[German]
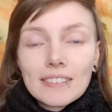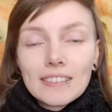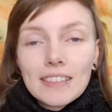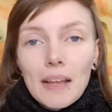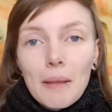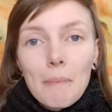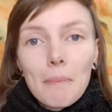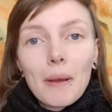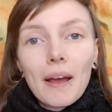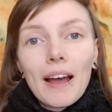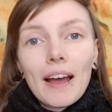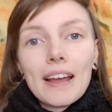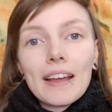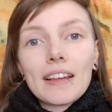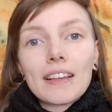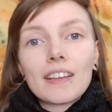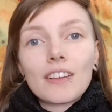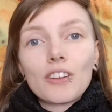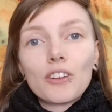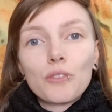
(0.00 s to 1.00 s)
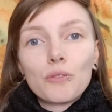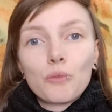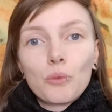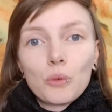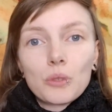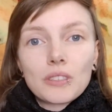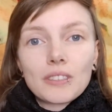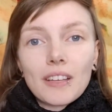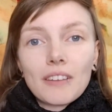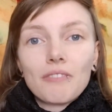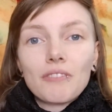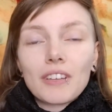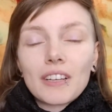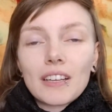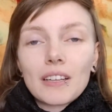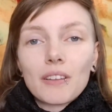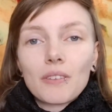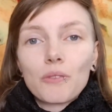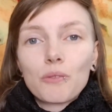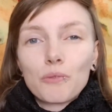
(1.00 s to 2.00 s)
dem Bereich, wo es dann
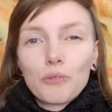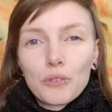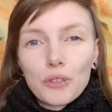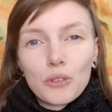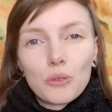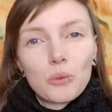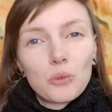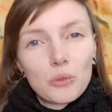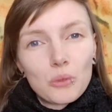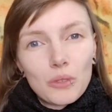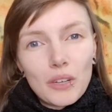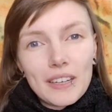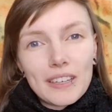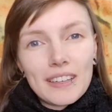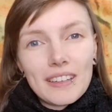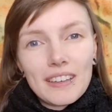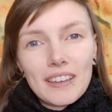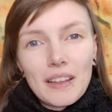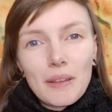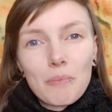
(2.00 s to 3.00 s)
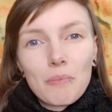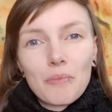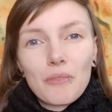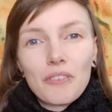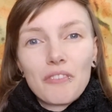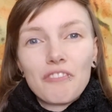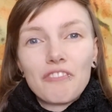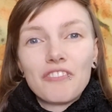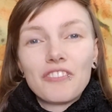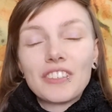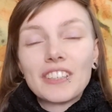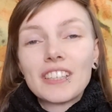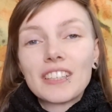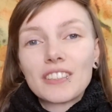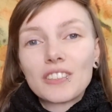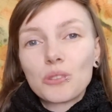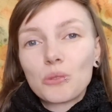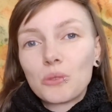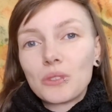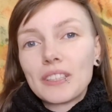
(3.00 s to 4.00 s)
wirklich für den Hund unangenehm
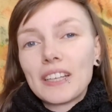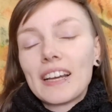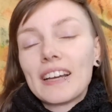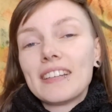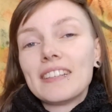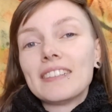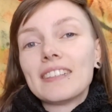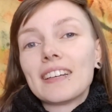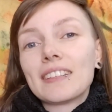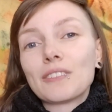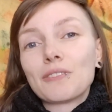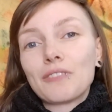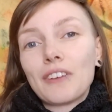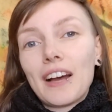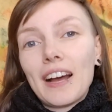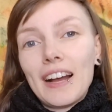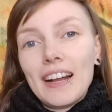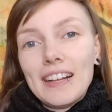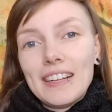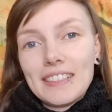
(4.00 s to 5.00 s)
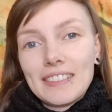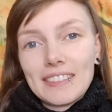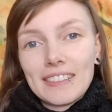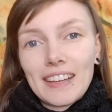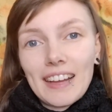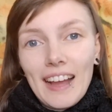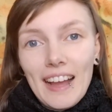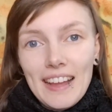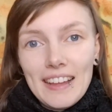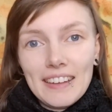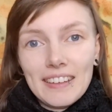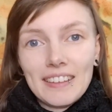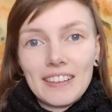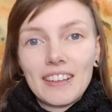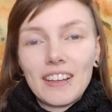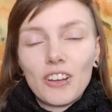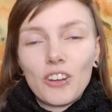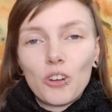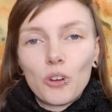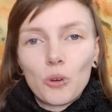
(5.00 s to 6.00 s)
wird und er in das Verhalten
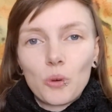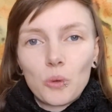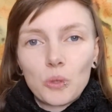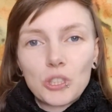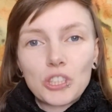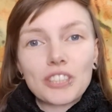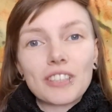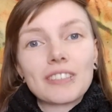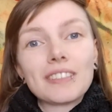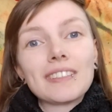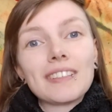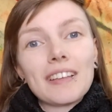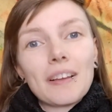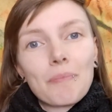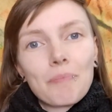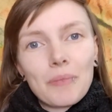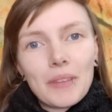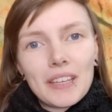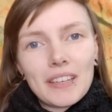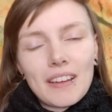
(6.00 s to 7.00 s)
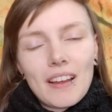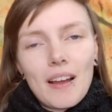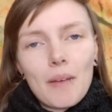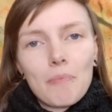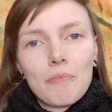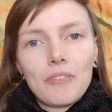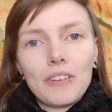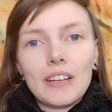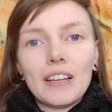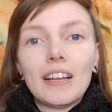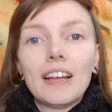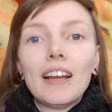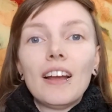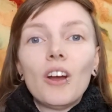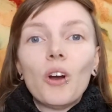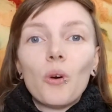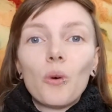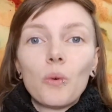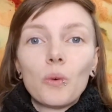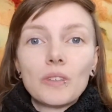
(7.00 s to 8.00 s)
reinrutscht, das ich eben nicht haben will.
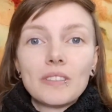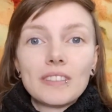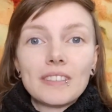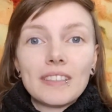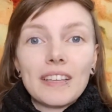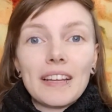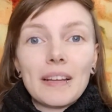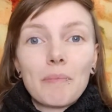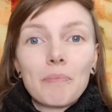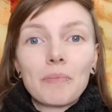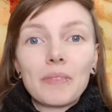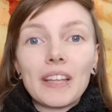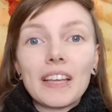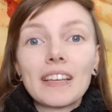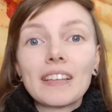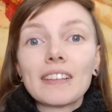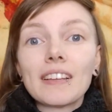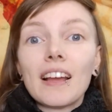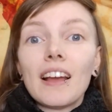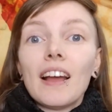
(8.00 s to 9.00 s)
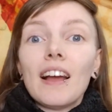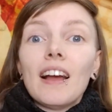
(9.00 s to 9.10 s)
Und eben nicht